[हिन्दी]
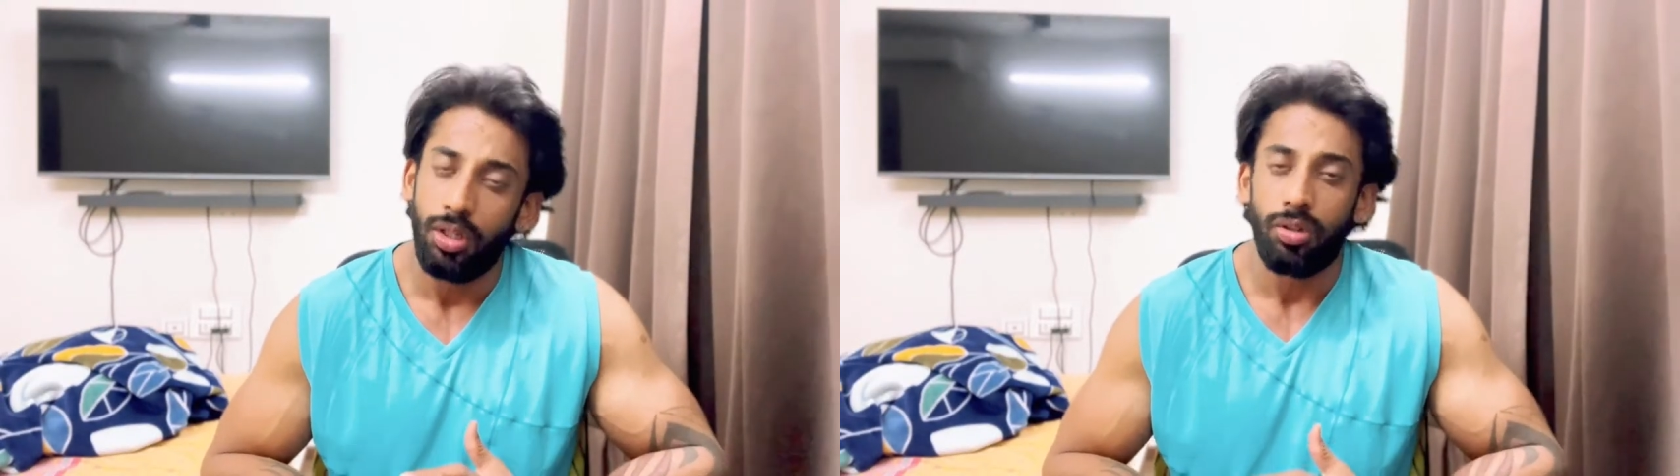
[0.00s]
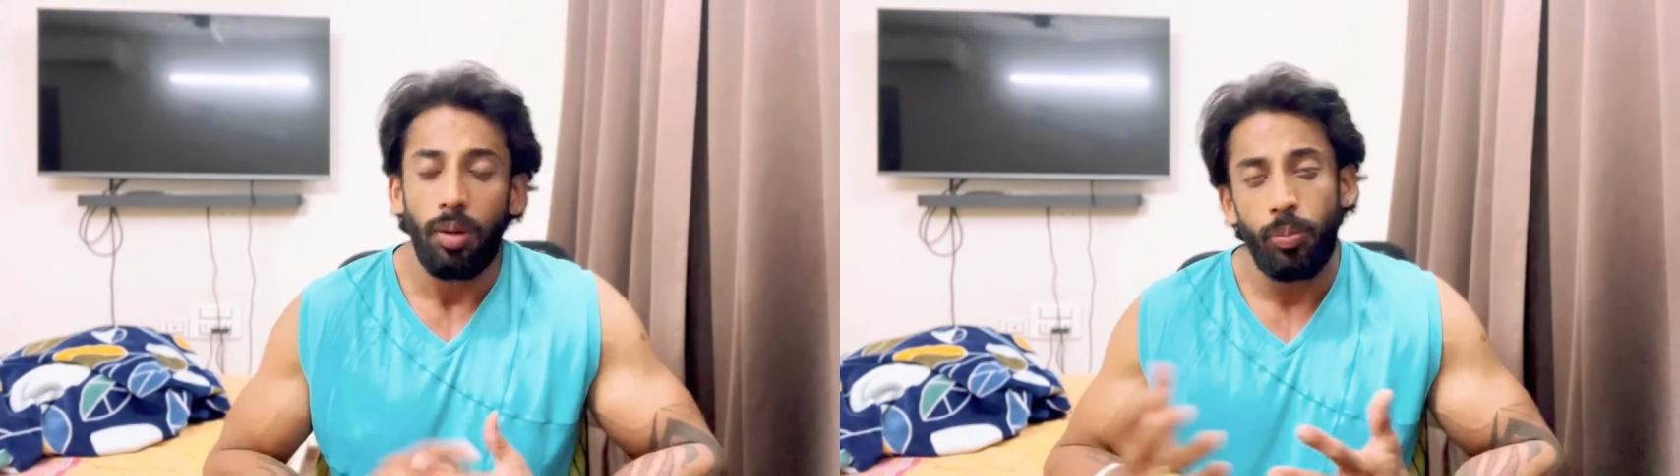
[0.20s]

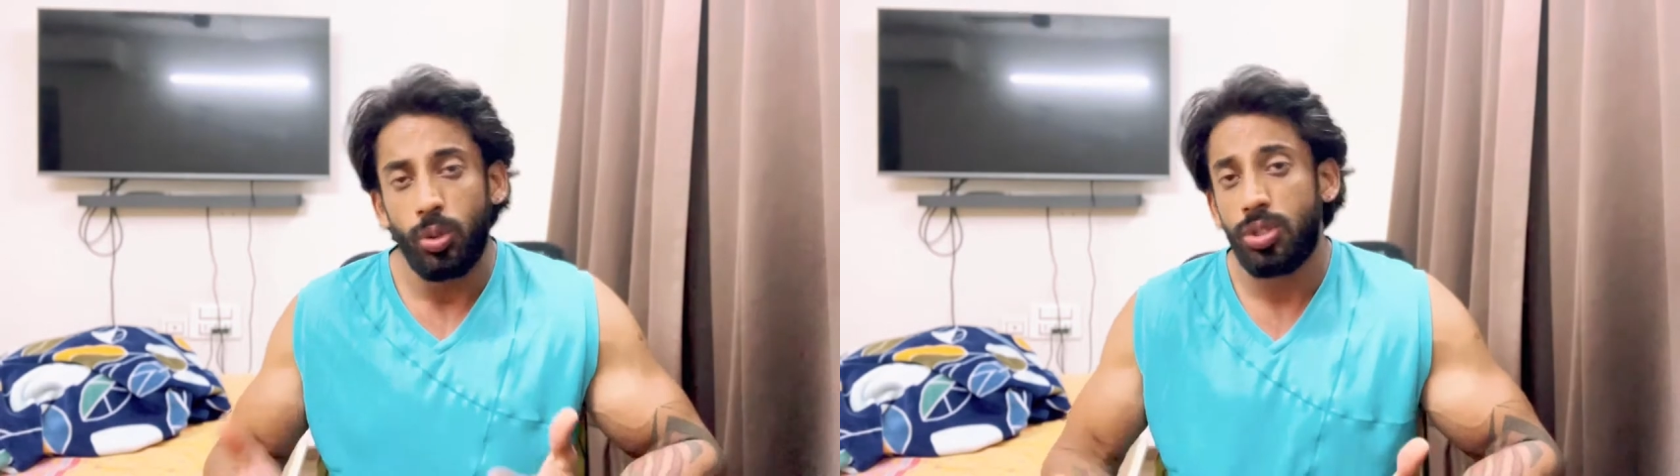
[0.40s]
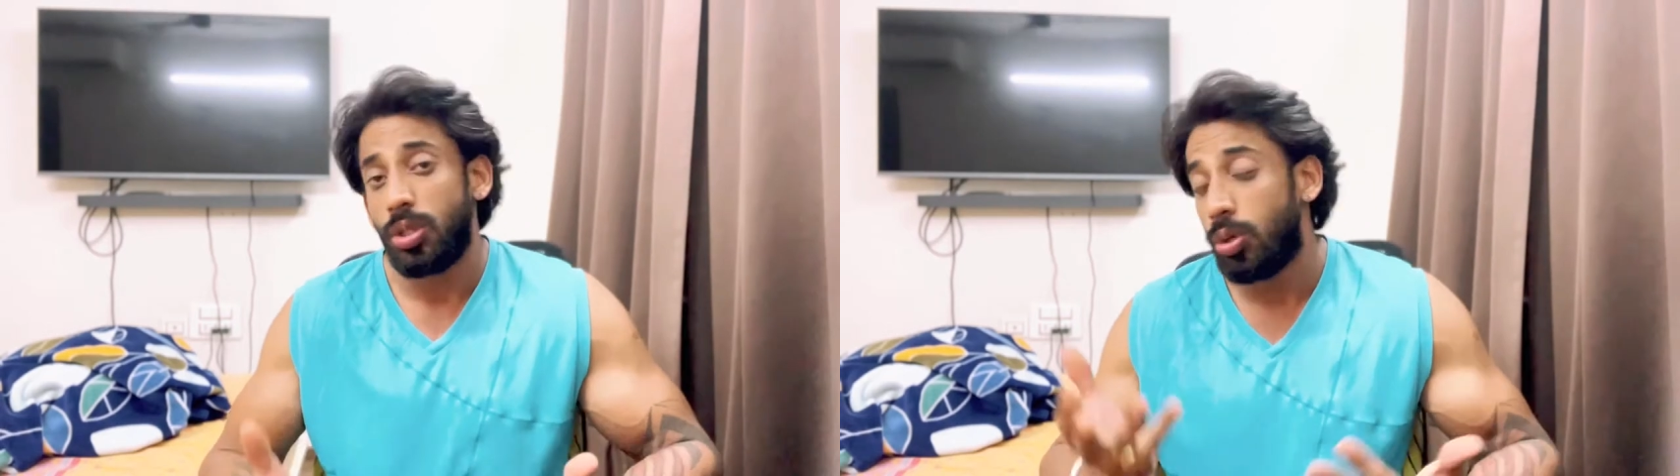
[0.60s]
तो आप
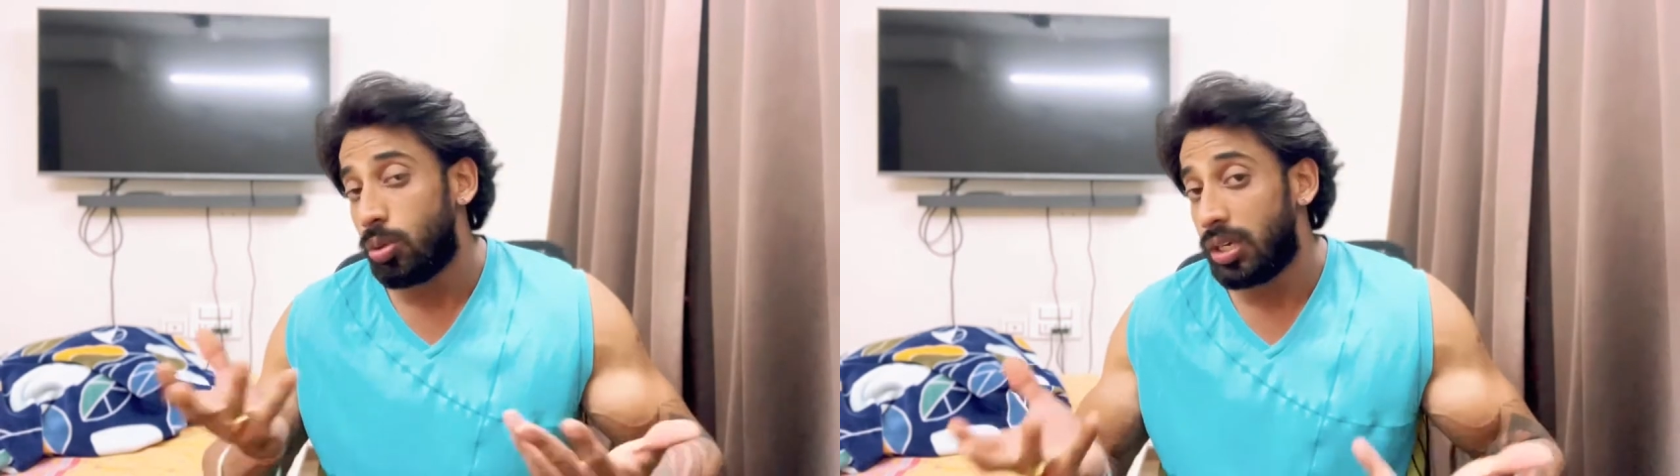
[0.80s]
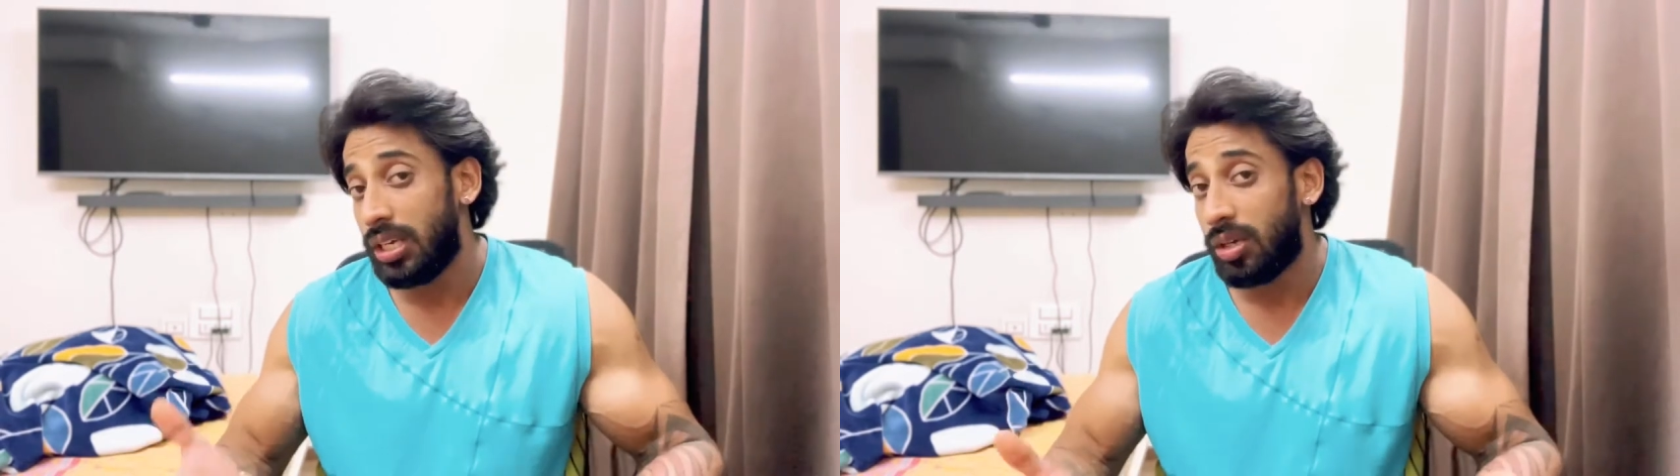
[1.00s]
पूछते हो
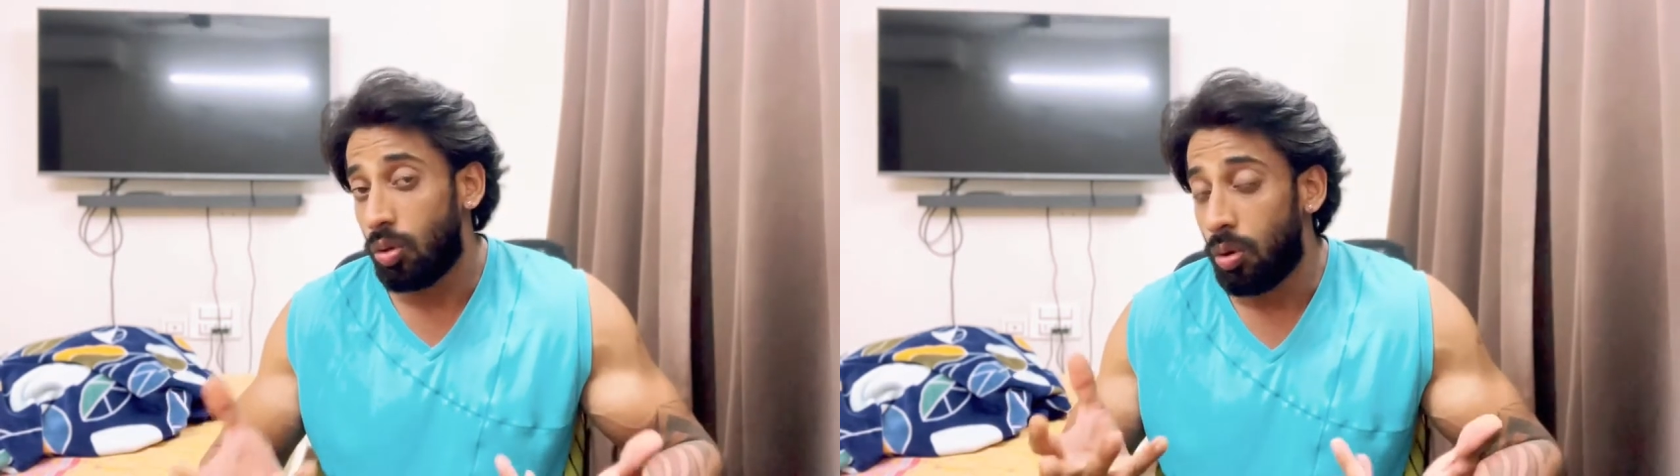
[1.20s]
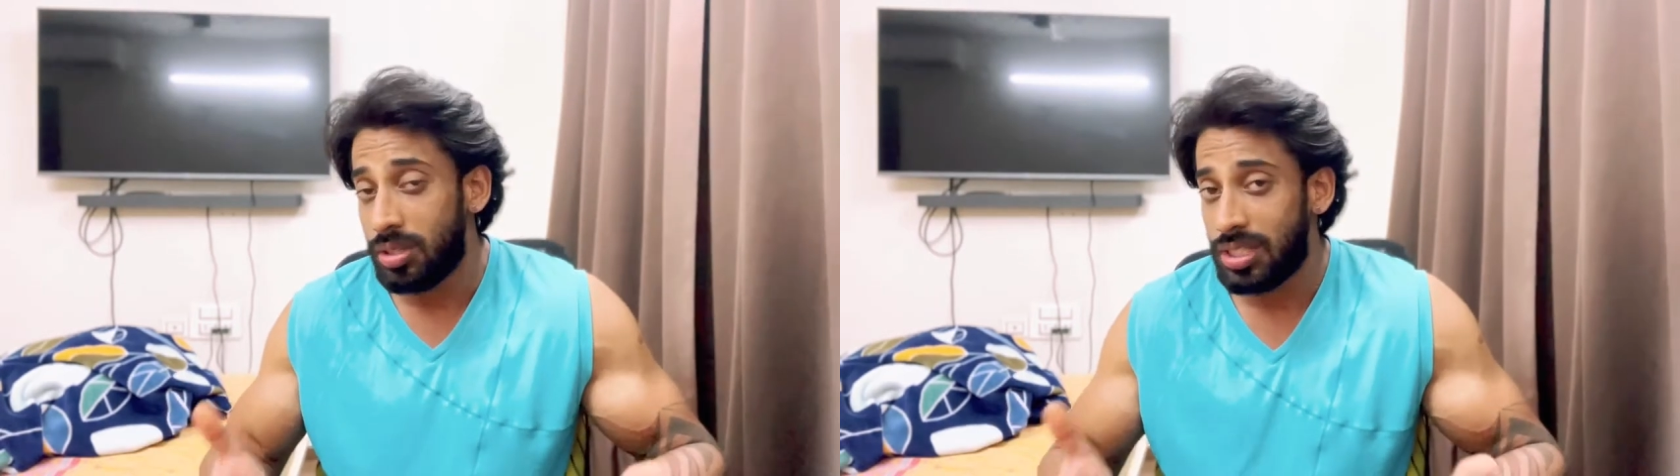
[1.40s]
कि
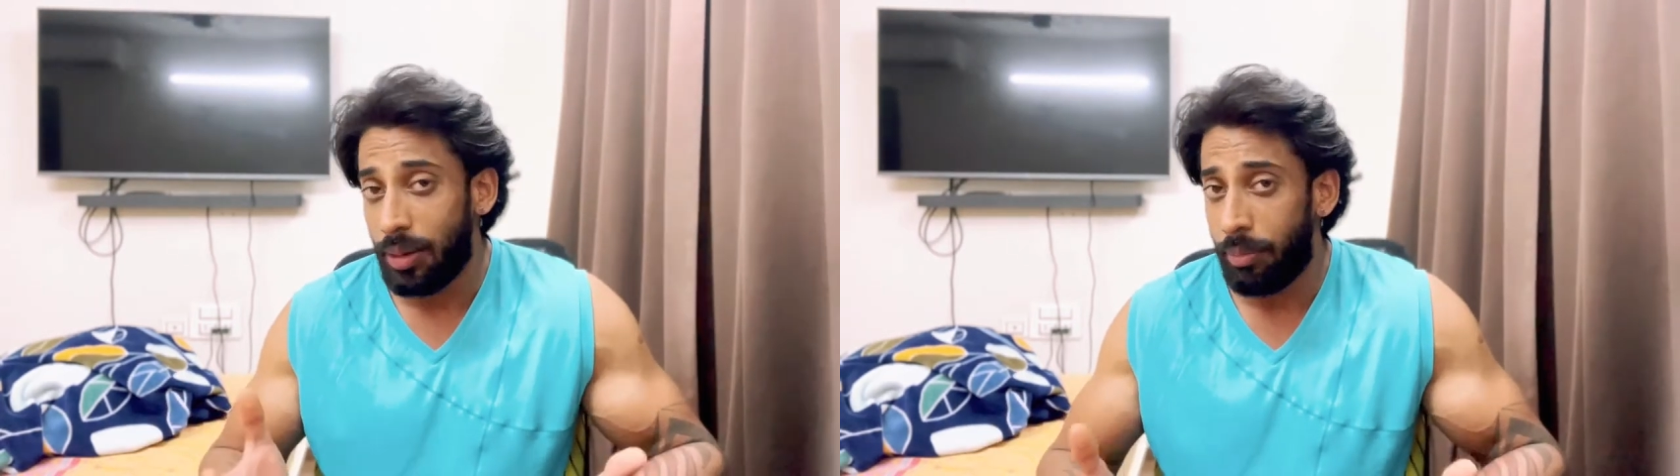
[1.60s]
कौन सा